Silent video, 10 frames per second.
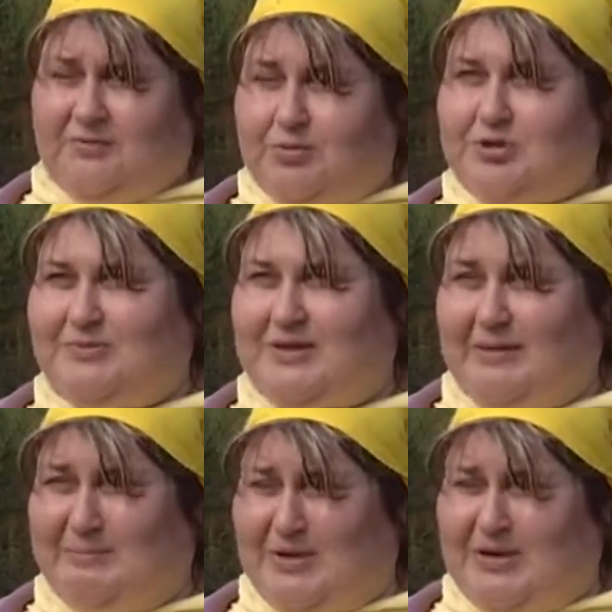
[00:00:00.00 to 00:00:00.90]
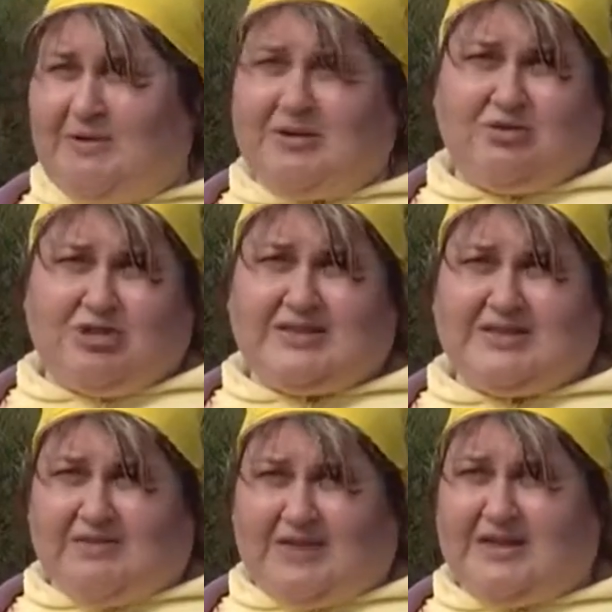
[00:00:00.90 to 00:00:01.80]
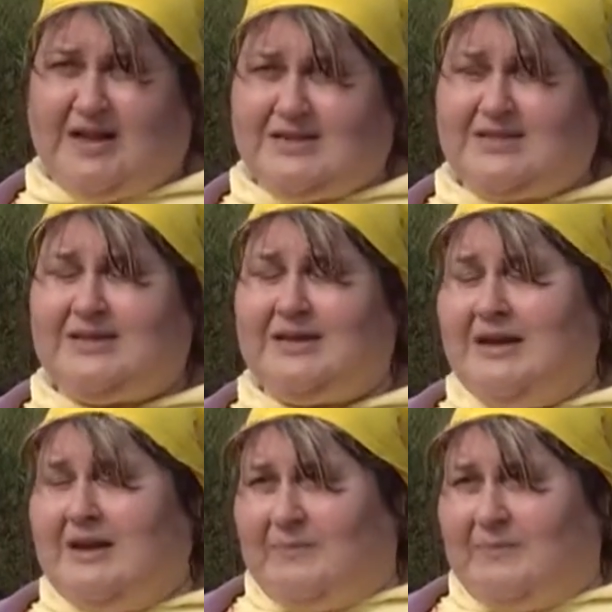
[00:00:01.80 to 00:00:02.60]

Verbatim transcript: в общем-то, принимать участие в данной акции